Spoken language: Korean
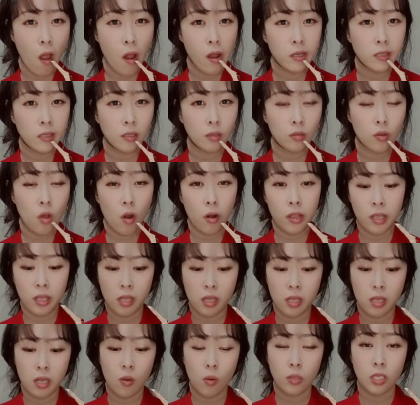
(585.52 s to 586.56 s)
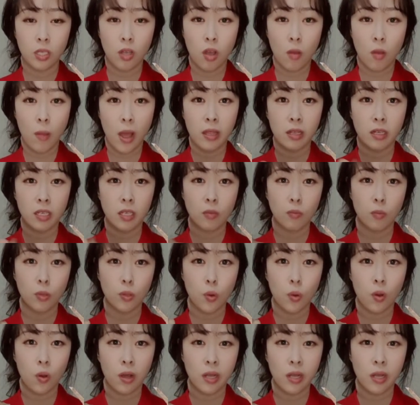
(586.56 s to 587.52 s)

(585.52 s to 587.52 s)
우리 어린이들 오징어 많이 드시면 좋을 것